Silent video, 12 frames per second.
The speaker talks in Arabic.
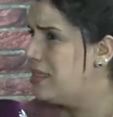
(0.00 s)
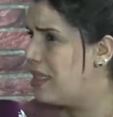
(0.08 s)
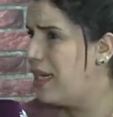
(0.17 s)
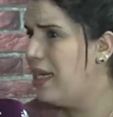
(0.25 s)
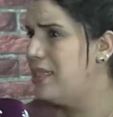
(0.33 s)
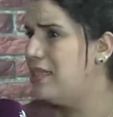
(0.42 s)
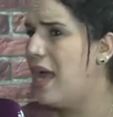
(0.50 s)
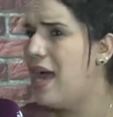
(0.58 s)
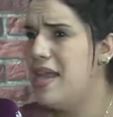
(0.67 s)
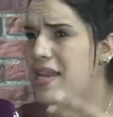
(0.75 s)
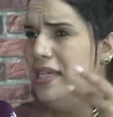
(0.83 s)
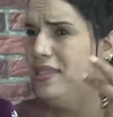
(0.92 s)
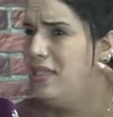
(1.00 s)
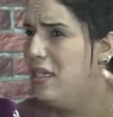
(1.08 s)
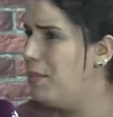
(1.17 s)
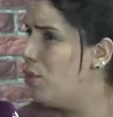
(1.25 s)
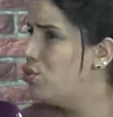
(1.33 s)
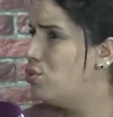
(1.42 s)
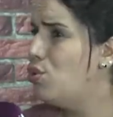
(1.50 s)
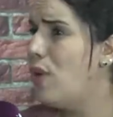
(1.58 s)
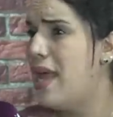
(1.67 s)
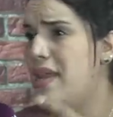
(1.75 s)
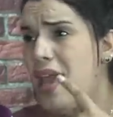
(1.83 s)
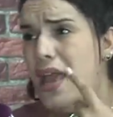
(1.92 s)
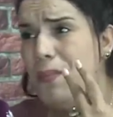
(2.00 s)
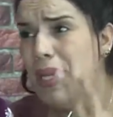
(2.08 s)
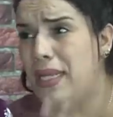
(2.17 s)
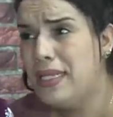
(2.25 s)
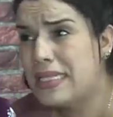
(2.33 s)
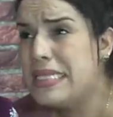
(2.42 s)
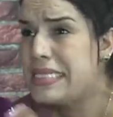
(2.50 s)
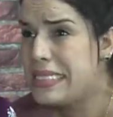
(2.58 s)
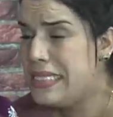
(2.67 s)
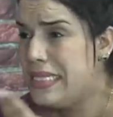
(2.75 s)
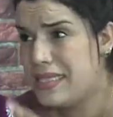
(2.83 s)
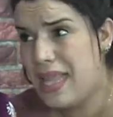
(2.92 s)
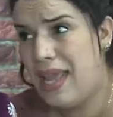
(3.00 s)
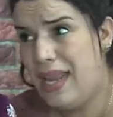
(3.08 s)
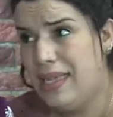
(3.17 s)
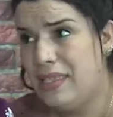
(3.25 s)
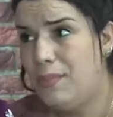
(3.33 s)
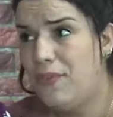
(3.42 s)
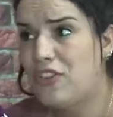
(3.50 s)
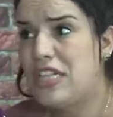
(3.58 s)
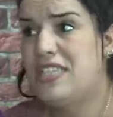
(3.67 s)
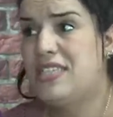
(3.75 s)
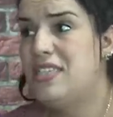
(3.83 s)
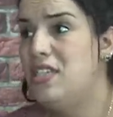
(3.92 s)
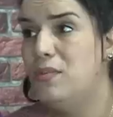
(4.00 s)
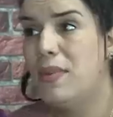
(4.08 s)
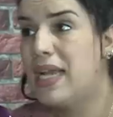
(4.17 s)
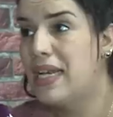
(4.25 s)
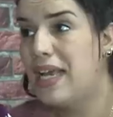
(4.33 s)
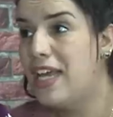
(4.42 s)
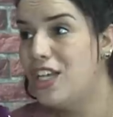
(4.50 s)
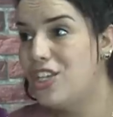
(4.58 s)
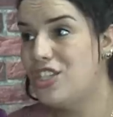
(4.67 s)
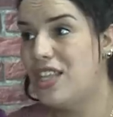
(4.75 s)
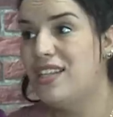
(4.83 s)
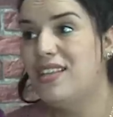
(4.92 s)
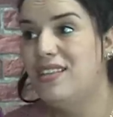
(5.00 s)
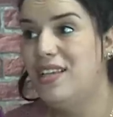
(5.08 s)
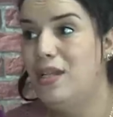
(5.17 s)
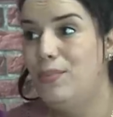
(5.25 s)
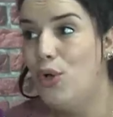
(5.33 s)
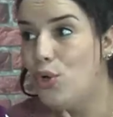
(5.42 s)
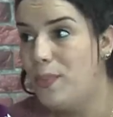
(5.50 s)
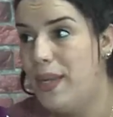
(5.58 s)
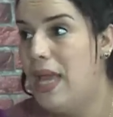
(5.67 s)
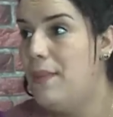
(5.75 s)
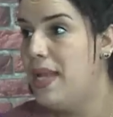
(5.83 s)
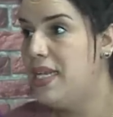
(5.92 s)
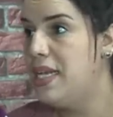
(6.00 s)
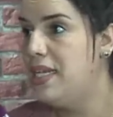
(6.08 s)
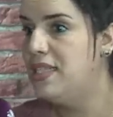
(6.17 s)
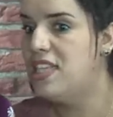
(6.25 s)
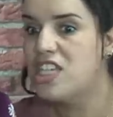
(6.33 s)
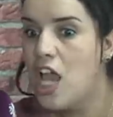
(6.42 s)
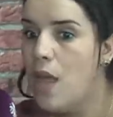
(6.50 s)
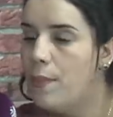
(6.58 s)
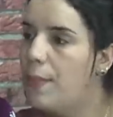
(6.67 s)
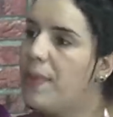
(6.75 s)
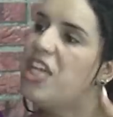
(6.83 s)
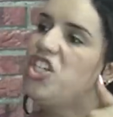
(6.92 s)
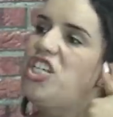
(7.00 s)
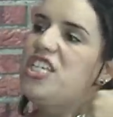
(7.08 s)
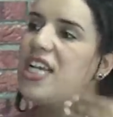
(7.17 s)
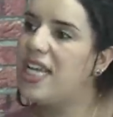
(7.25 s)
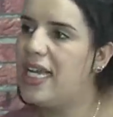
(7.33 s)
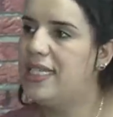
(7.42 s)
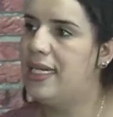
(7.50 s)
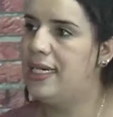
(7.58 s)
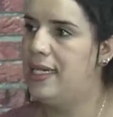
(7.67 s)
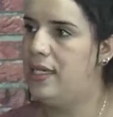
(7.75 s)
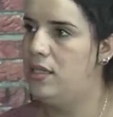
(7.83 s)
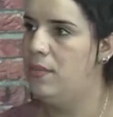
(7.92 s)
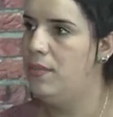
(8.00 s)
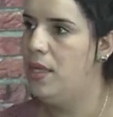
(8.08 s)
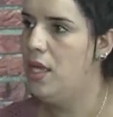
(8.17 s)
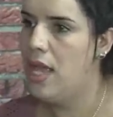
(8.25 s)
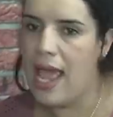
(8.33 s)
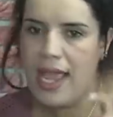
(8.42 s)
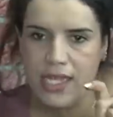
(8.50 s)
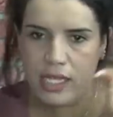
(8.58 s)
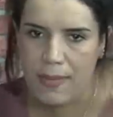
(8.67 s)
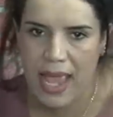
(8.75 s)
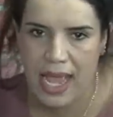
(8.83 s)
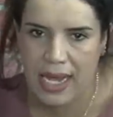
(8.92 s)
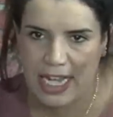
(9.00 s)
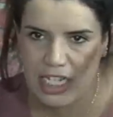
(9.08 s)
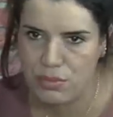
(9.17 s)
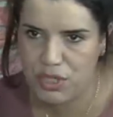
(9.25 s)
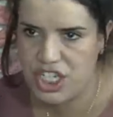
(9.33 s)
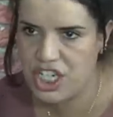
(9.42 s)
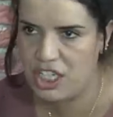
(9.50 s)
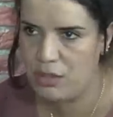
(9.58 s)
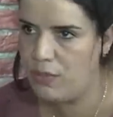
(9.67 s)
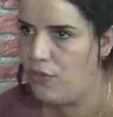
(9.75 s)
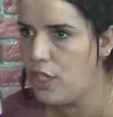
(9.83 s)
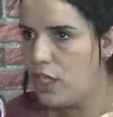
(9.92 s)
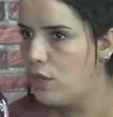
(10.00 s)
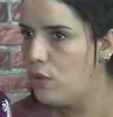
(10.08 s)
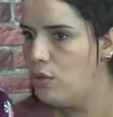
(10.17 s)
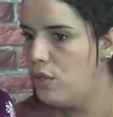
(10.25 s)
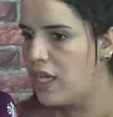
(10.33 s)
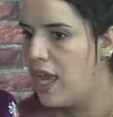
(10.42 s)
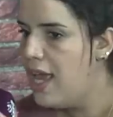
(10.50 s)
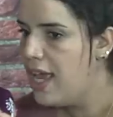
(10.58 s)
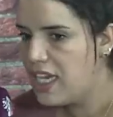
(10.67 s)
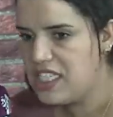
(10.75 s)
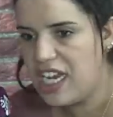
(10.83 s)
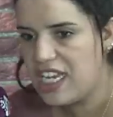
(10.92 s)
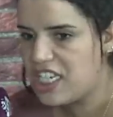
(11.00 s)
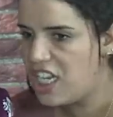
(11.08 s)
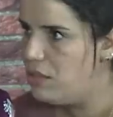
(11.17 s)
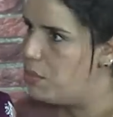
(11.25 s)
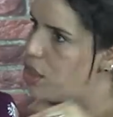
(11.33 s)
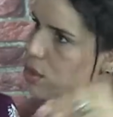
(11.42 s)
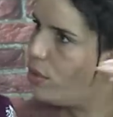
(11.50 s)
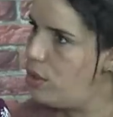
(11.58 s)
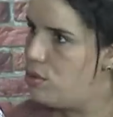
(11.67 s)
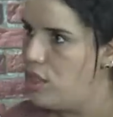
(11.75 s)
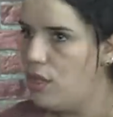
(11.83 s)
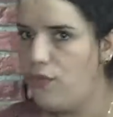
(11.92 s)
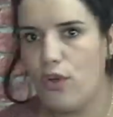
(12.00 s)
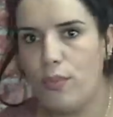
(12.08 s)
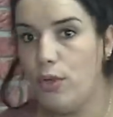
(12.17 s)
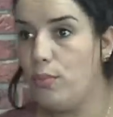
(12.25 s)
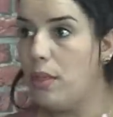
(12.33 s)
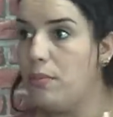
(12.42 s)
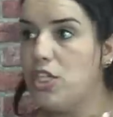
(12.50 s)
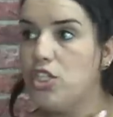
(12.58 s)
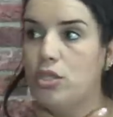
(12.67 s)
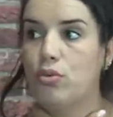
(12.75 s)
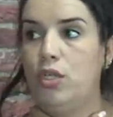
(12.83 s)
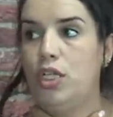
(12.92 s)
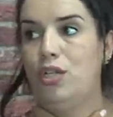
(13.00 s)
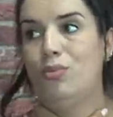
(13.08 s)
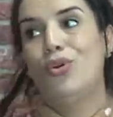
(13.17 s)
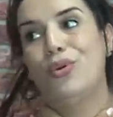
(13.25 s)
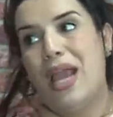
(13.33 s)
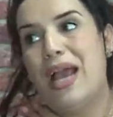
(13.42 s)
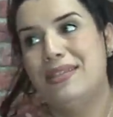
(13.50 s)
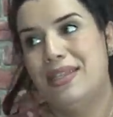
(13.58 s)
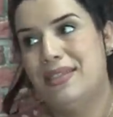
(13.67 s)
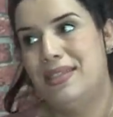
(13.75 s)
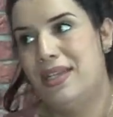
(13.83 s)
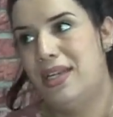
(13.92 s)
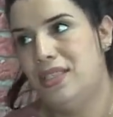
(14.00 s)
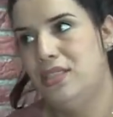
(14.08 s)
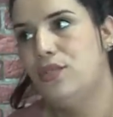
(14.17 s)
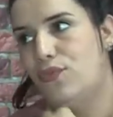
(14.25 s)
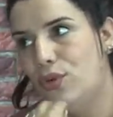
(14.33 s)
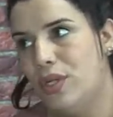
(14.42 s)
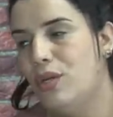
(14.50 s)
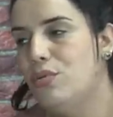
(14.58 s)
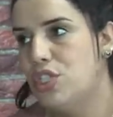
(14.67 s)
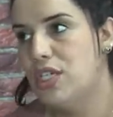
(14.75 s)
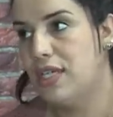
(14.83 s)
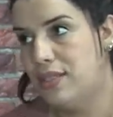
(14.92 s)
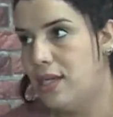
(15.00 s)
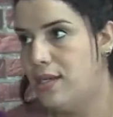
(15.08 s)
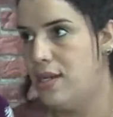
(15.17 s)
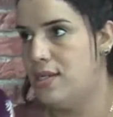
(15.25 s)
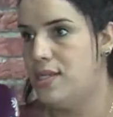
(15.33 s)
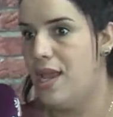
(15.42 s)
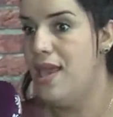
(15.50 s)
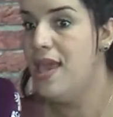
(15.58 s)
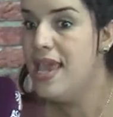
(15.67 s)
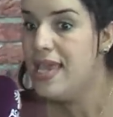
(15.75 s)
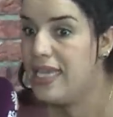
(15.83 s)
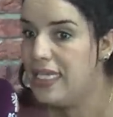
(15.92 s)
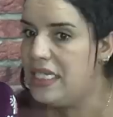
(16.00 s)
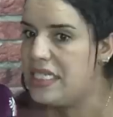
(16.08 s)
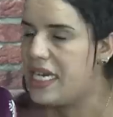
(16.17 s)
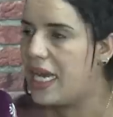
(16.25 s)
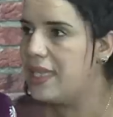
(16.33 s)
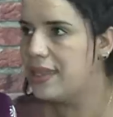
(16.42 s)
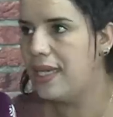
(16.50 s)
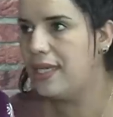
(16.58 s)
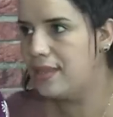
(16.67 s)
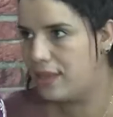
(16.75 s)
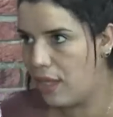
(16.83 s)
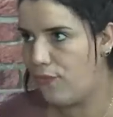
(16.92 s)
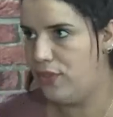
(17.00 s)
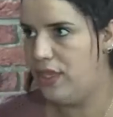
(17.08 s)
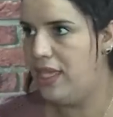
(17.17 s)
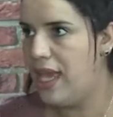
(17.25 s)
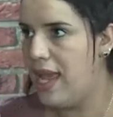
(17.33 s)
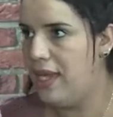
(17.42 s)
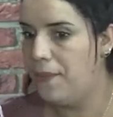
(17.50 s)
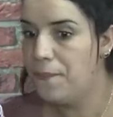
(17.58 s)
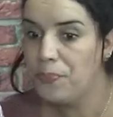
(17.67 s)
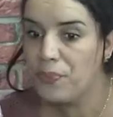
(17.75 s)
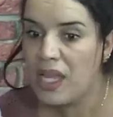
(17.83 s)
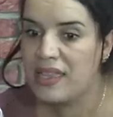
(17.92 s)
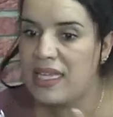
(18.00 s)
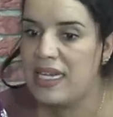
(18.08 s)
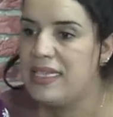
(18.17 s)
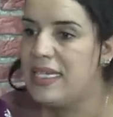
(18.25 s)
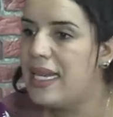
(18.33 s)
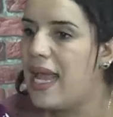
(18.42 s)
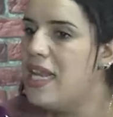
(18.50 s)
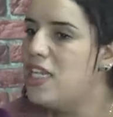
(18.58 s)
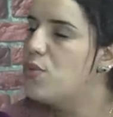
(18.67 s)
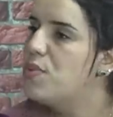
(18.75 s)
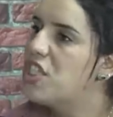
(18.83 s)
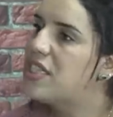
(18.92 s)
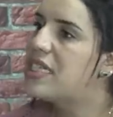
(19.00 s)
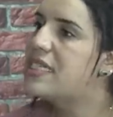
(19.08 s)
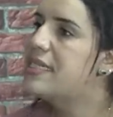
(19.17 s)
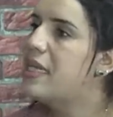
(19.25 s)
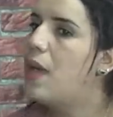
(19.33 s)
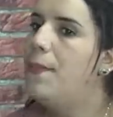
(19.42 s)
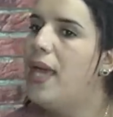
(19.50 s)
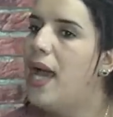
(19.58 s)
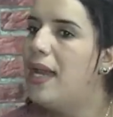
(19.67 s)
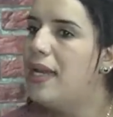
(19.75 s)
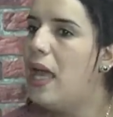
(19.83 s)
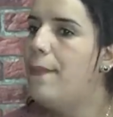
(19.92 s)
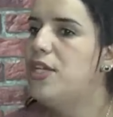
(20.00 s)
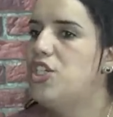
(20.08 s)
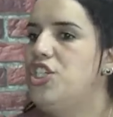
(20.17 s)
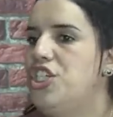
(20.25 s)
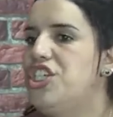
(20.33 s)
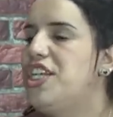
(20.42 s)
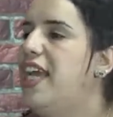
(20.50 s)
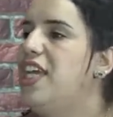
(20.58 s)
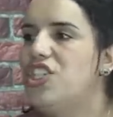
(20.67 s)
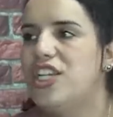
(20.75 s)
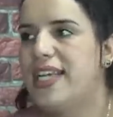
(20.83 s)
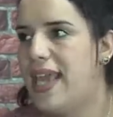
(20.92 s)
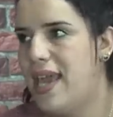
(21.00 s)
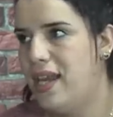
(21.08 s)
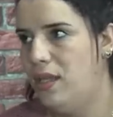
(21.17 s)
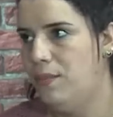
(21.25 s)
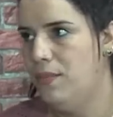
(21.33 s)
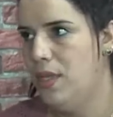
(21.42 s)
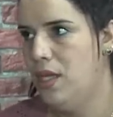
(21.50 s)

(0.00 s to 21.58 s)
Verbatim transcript: طريطه انا عندي الموضوع انا عامين ثلاث سنين طالعه دابا في ثلاث سنين ما كنخلص الطريطه ديالي بحكم العمليه اللي درت ما بقيتش حتى كنقدر نخدم اي محل غتمشي تخدمي فيه كيقولوا لك اختي غتخدمي السويع وزيدي فوق منهم ما يمكنش تقولي لهم خويا انا راه دايره الحديد في عنقي واش نقدر نرتاح يعني انت قدري الظرف ديالي دايره ديك القناه باش نترزق بها الله باش نعيش العيش الكريم